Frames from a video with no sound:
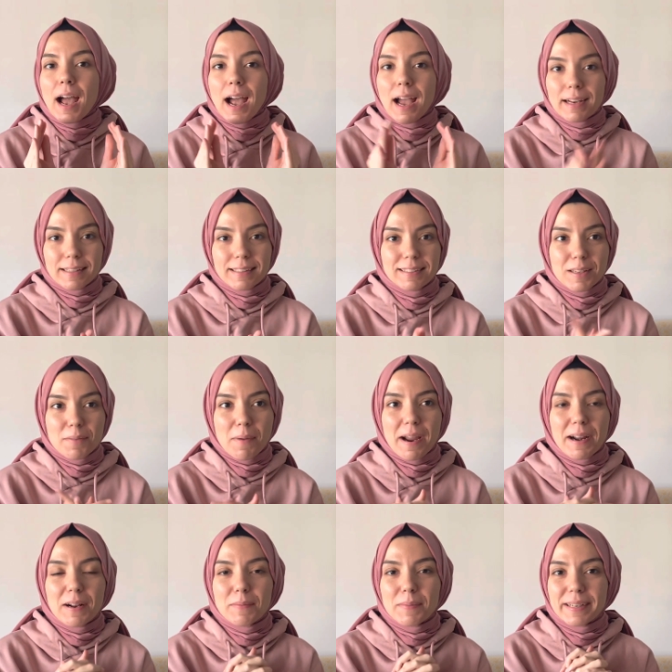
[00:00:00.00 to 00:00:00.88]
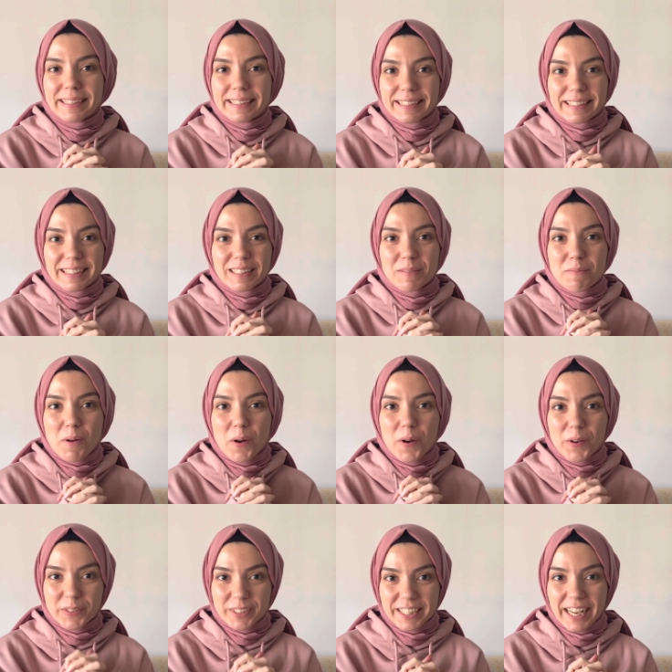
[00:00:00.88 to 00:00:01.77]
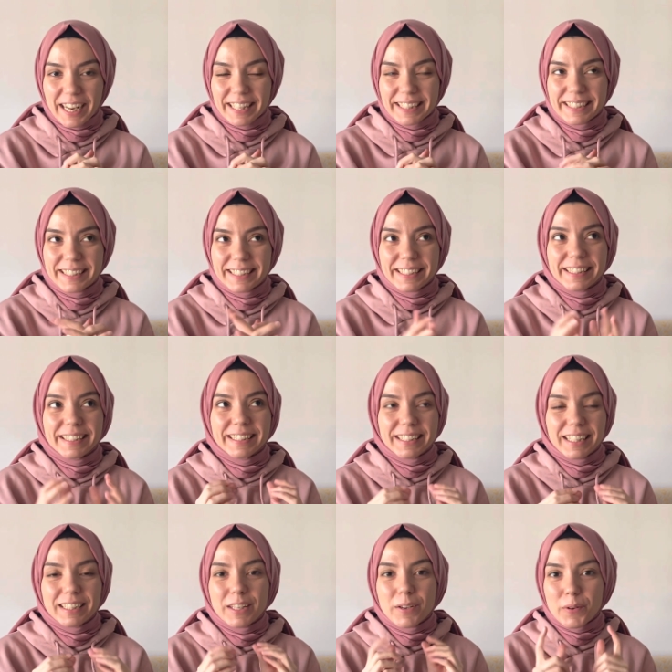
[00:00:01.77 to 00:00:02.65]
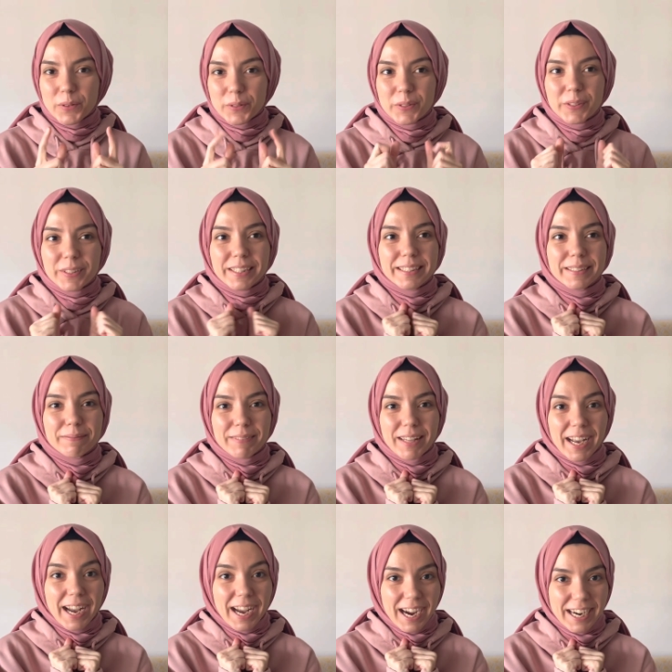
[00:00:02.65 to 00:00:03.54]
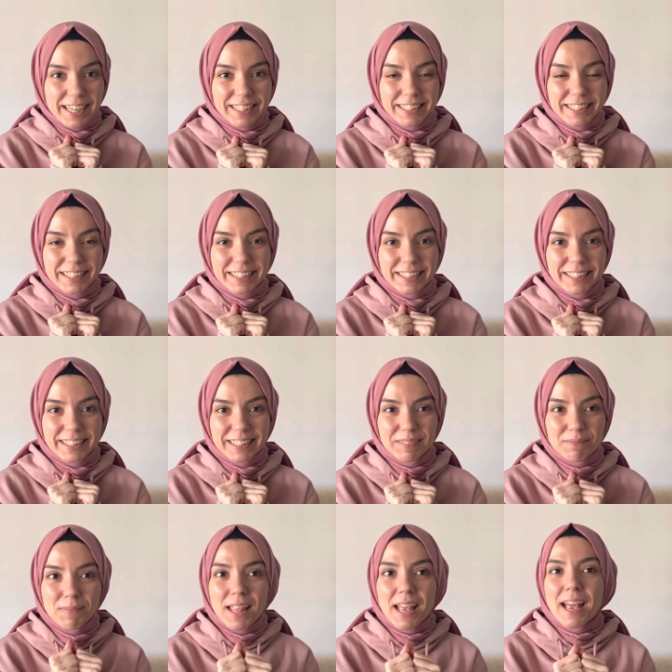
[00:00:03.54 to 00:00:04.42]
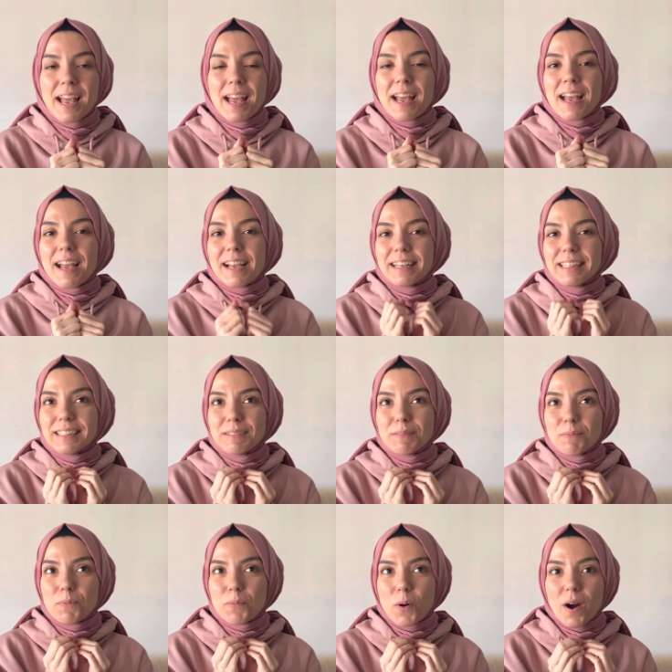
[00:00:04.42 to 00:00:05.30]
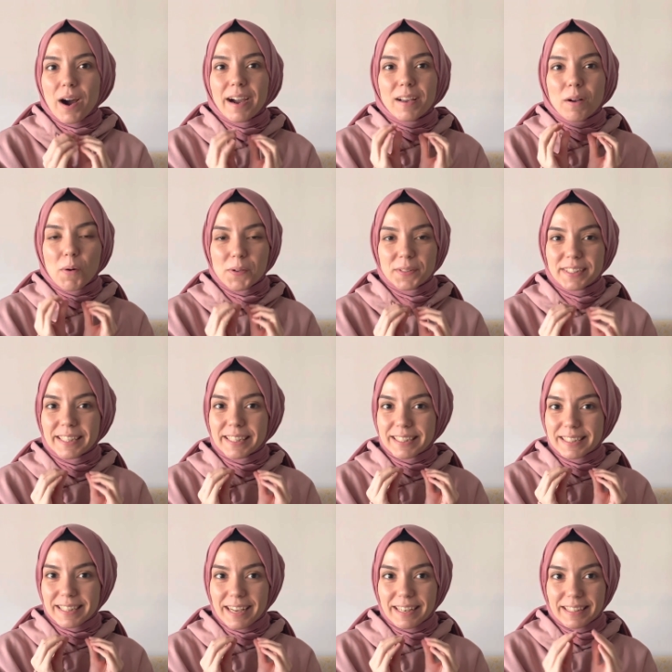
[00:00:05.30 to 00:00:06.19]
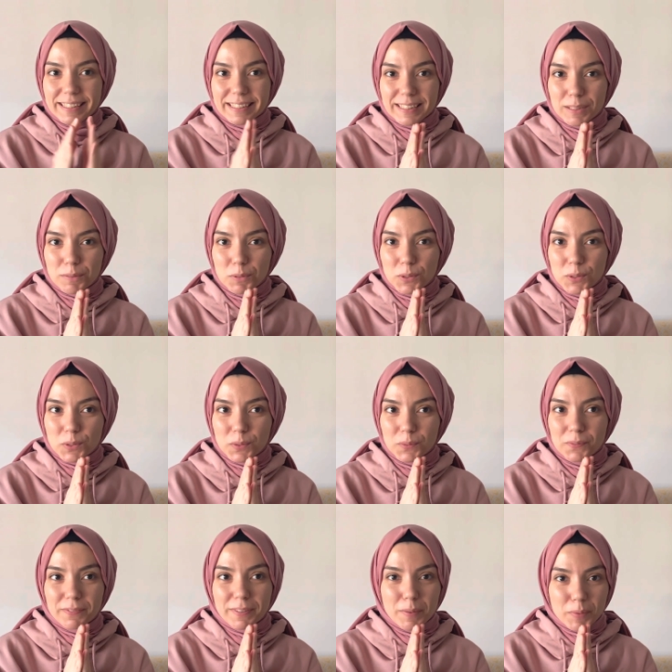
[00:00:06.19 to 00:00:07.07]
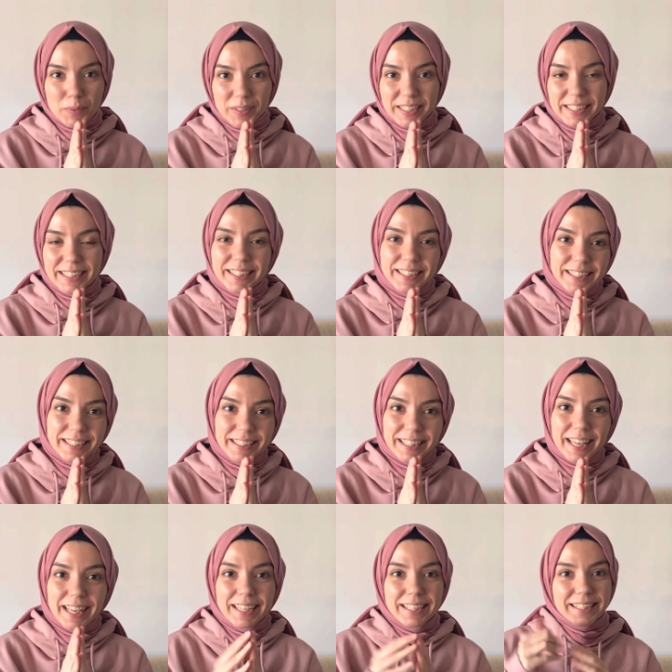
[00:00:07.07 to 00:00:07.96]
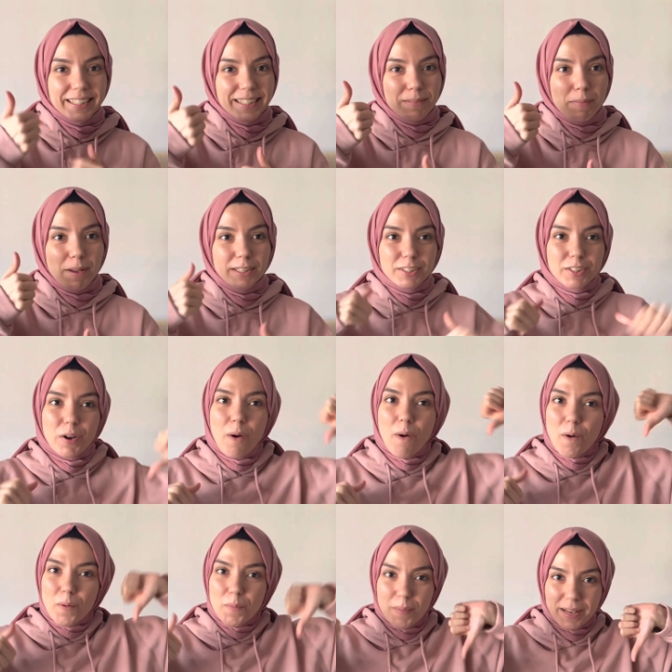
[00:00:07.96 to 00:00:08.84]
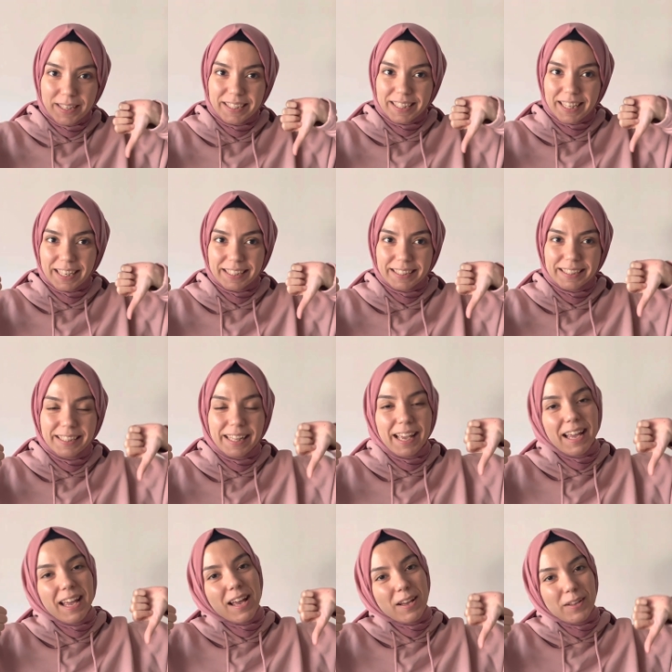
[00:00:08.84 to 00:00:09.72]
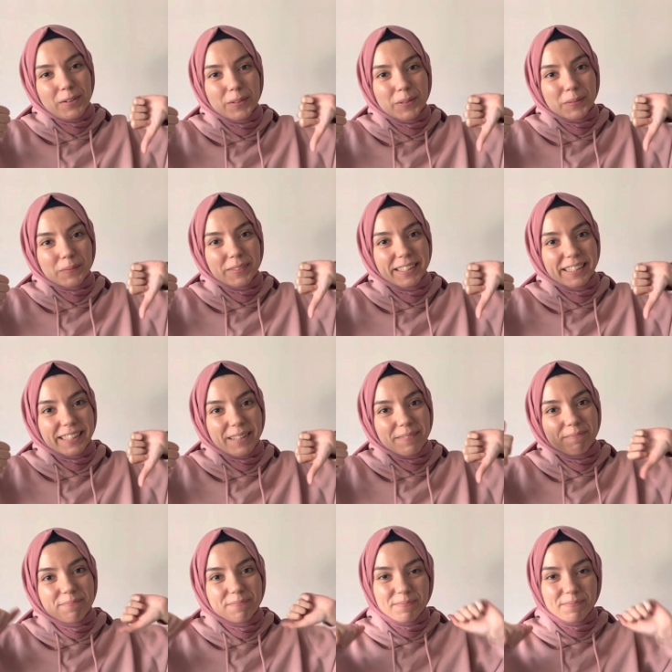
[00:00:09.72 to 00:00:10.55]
Herkese merhaba, kanalıma hoş geldiniz. Nisan ayı okuduklarımla karşınızdayım. Bu ay 18 tane kitap okudum ve bunları size smash or pass şeklinde yorumlayacağım.